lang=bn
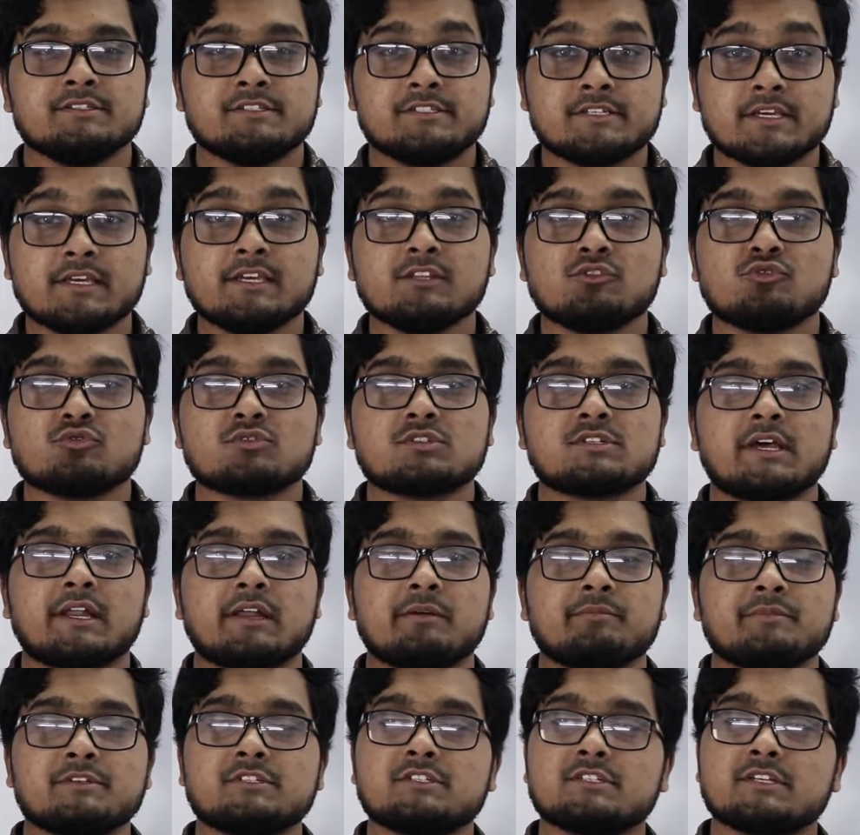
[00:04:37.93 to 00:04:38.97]
যেহেতু
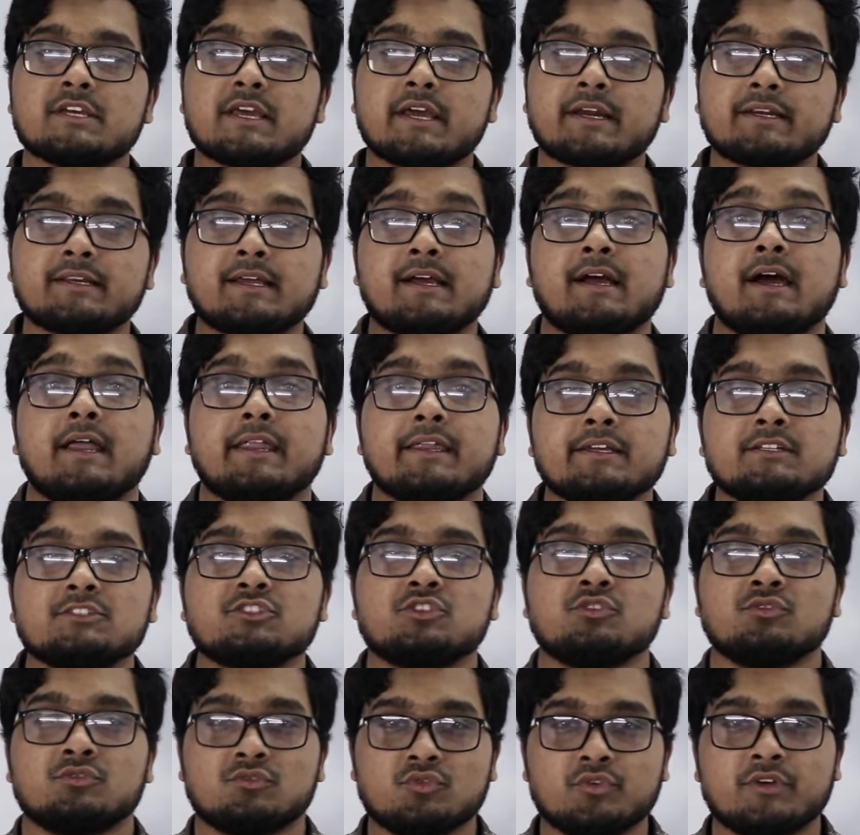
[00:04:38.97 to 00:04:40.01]
সারা বিশ্বে একটা
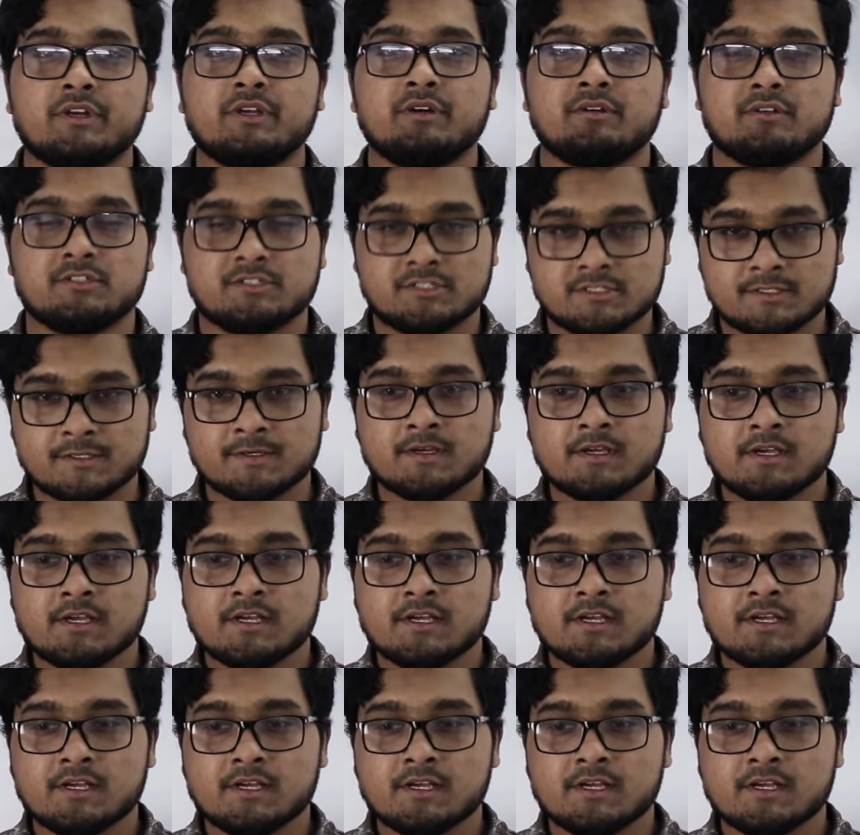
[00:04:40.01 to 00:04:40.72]
কানেকশন তৈরি হয়েছে